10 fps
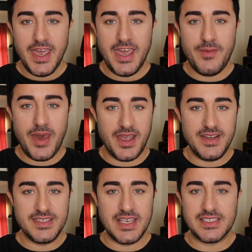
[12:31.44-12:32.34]
E,
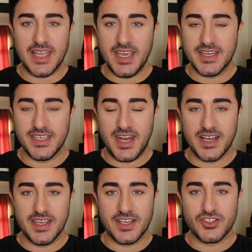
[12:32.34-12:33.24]
beğendiyseniz like atın
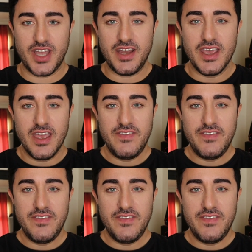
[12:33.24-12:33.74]
arkadaşlar